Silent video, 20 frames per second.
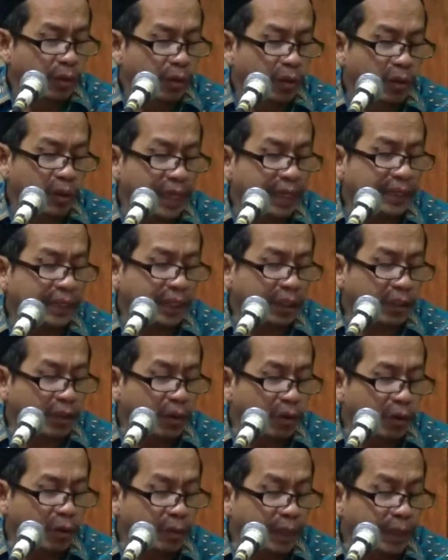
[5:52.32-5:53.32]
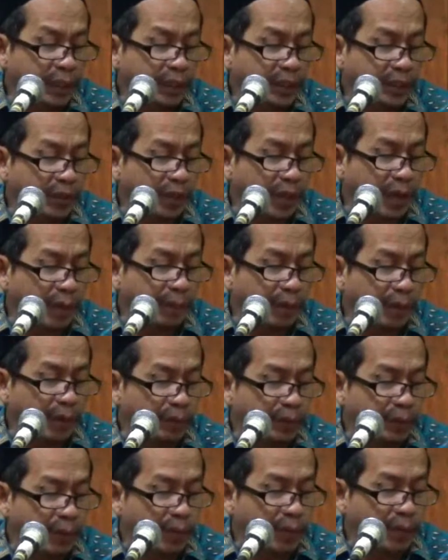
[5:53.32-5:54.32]
ora teko kum ing sira
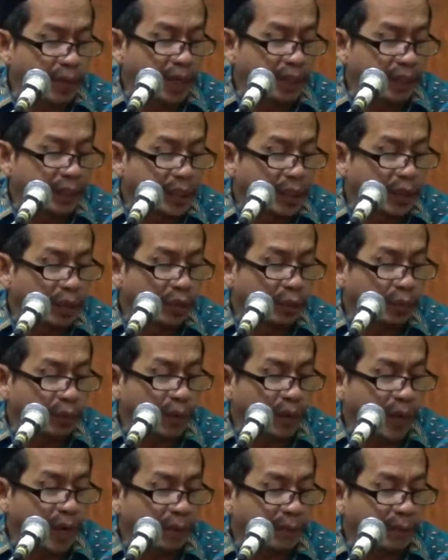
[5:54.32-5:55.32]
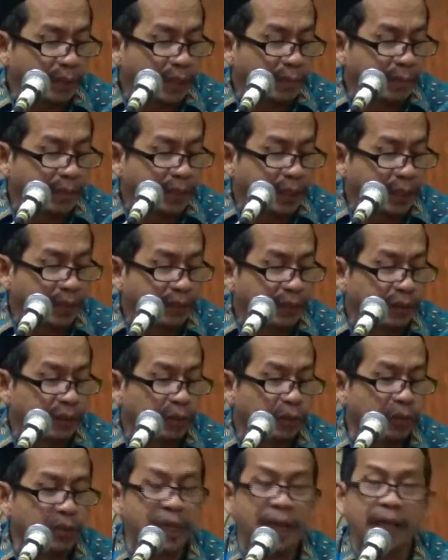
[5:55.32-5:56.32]
kabeh sapa nadhirun sapa kang meden-medeni fit
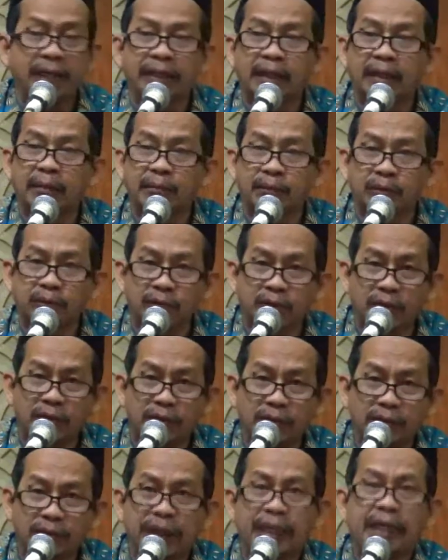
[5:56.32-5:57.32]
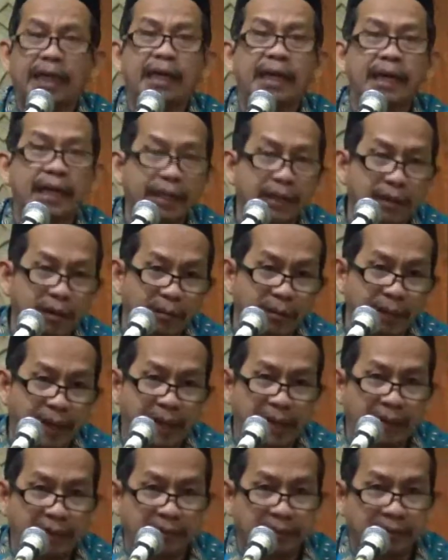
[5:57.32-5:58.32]
dunya ing dunyo donya dielingno
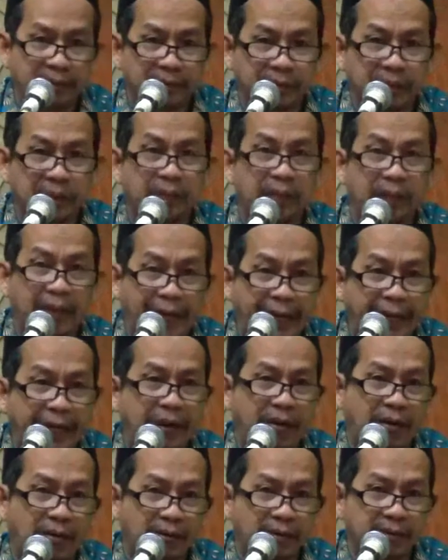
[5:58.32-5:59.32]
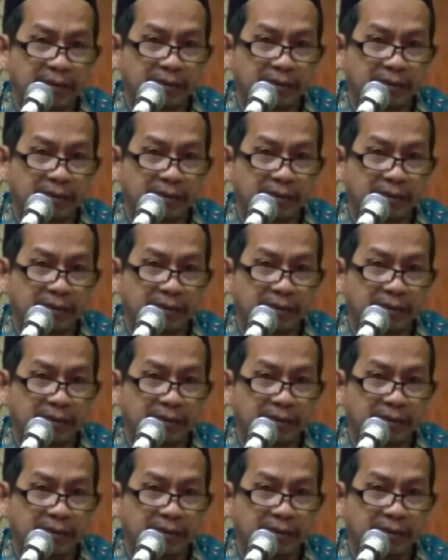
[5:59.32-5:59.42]
Pak diwelehno